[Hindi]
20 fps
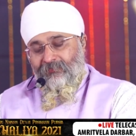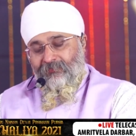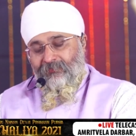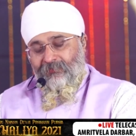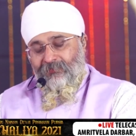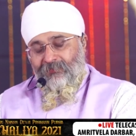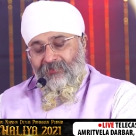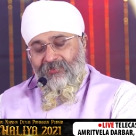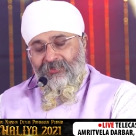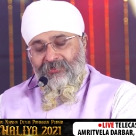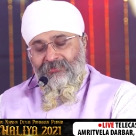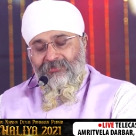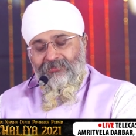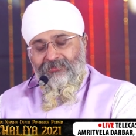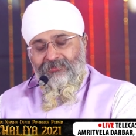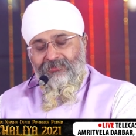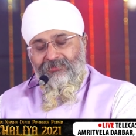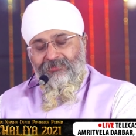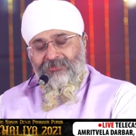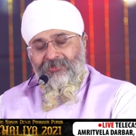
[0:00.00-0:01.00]
जिस
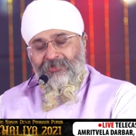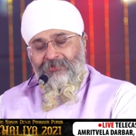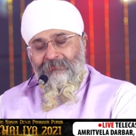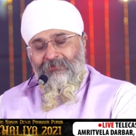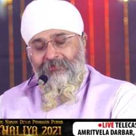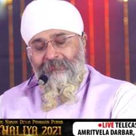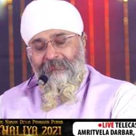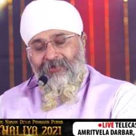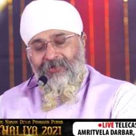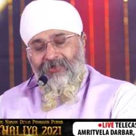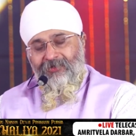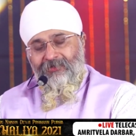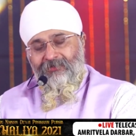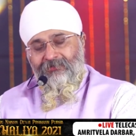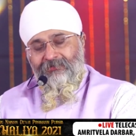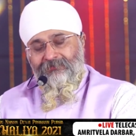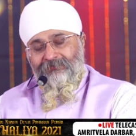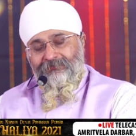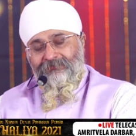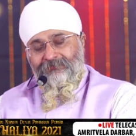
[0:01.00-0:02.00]
जिसने भी पाया
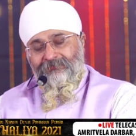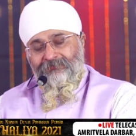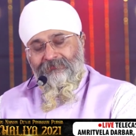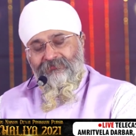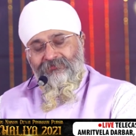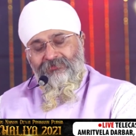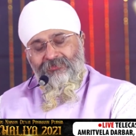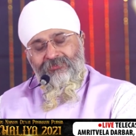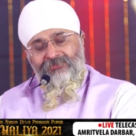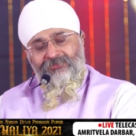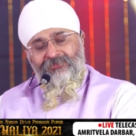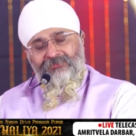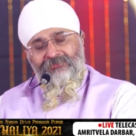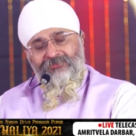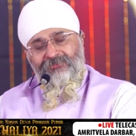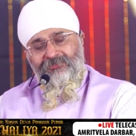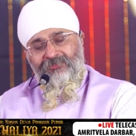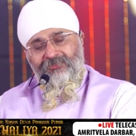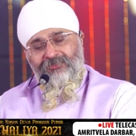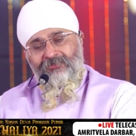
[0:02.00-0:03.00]
जिस
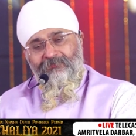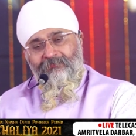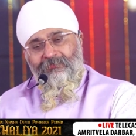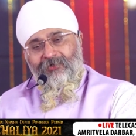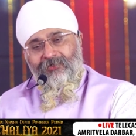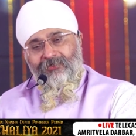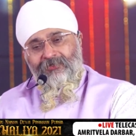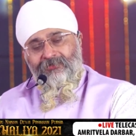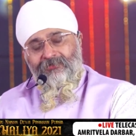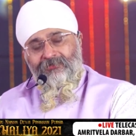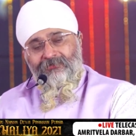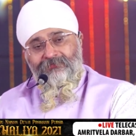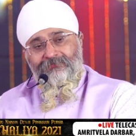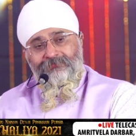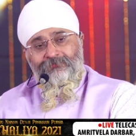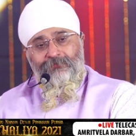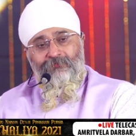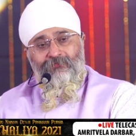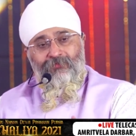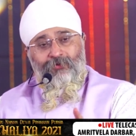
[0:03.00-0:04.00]
जिसने पाया
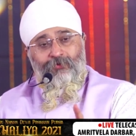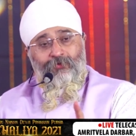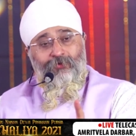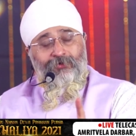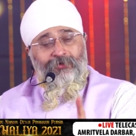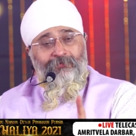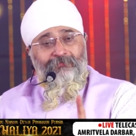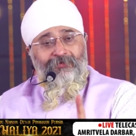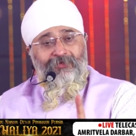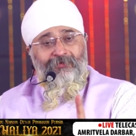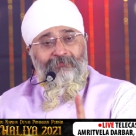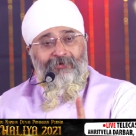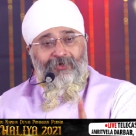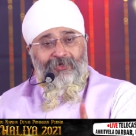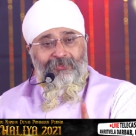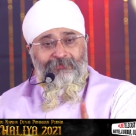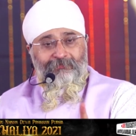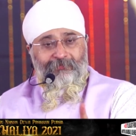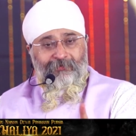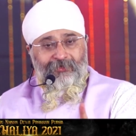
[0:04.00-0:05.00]
हुक्म के
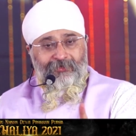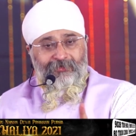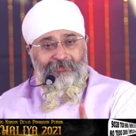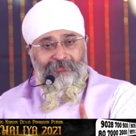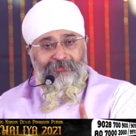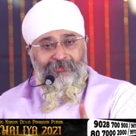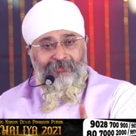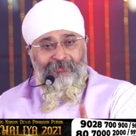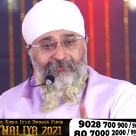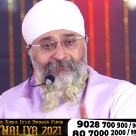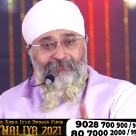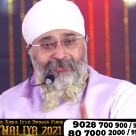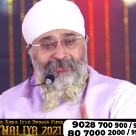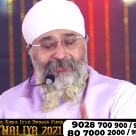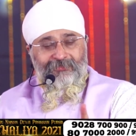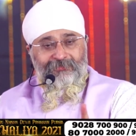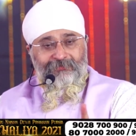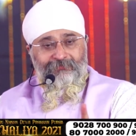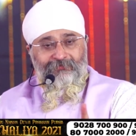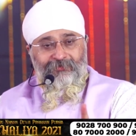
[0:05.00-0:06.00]
बाद पाया फिर हर
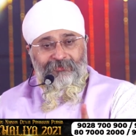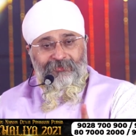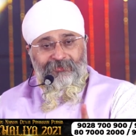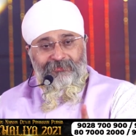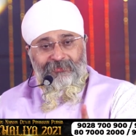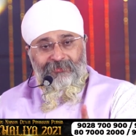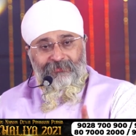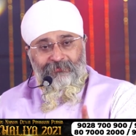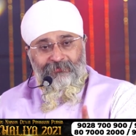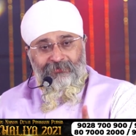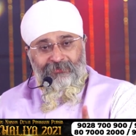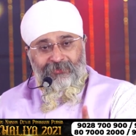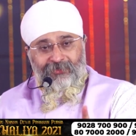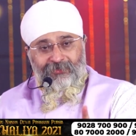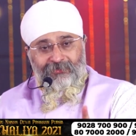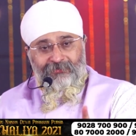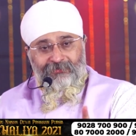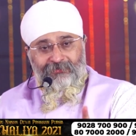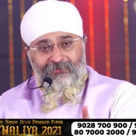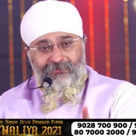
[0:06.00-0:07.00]
से बोलिए धन गुरु
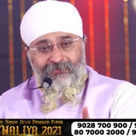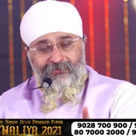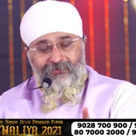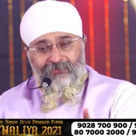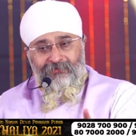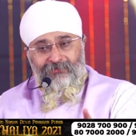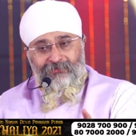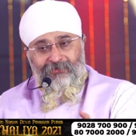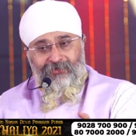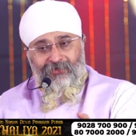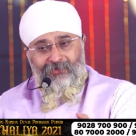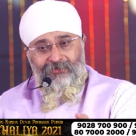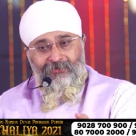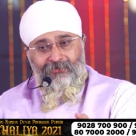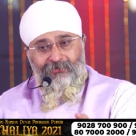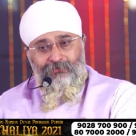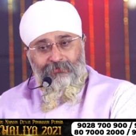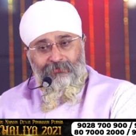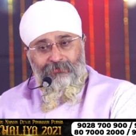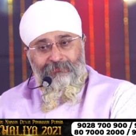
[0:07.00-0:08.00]
नानक नानक
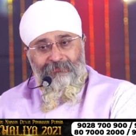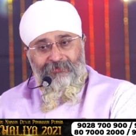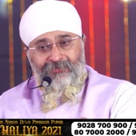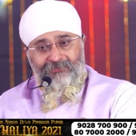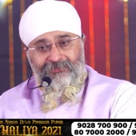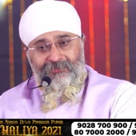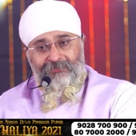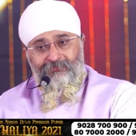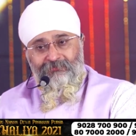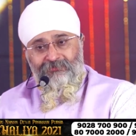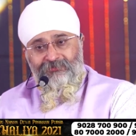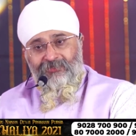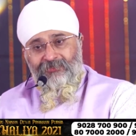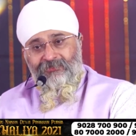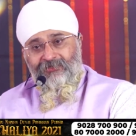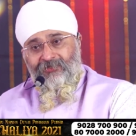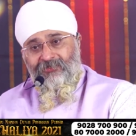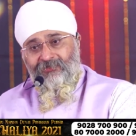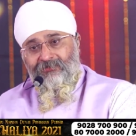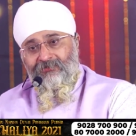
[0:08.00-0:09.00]
हुक्म है जी बुझे
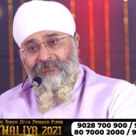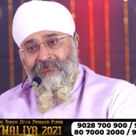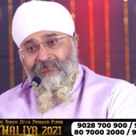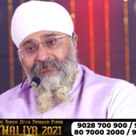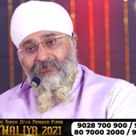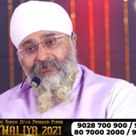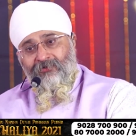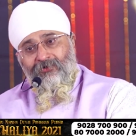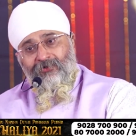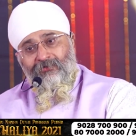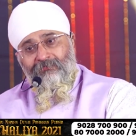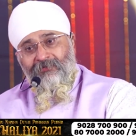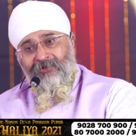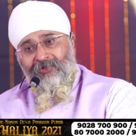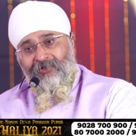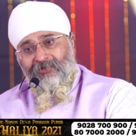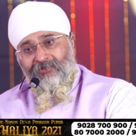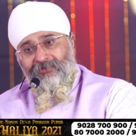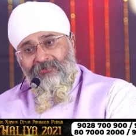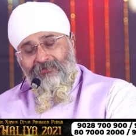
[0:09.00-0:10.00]
ता हम मैं
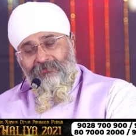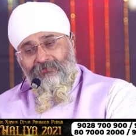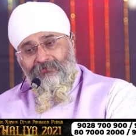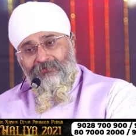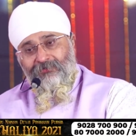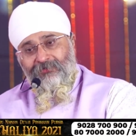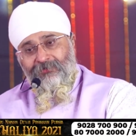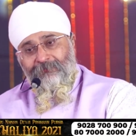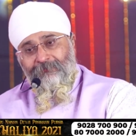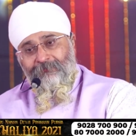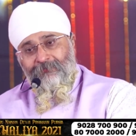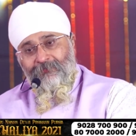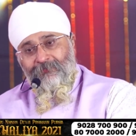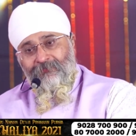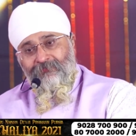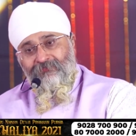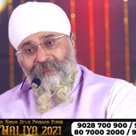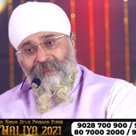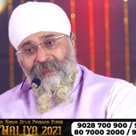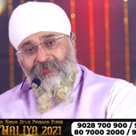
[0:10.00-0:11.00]
कहे ना कोई
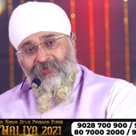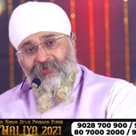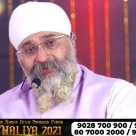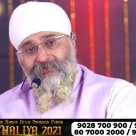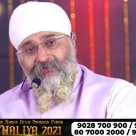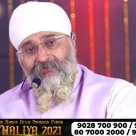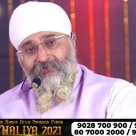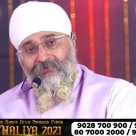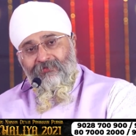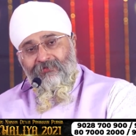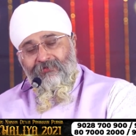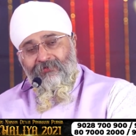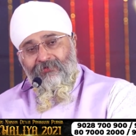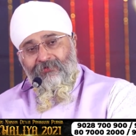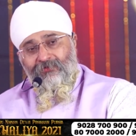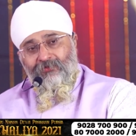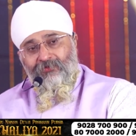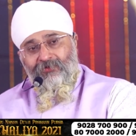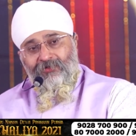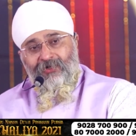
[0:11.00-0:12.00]

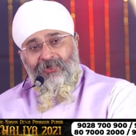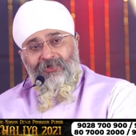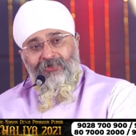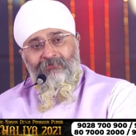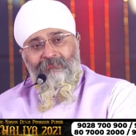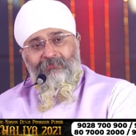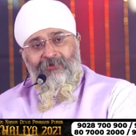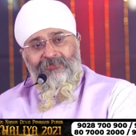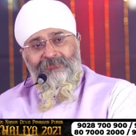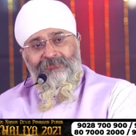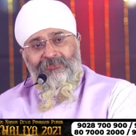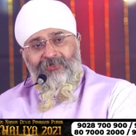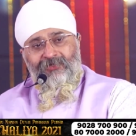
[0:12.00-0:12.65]
गुरु नानक पातशाह के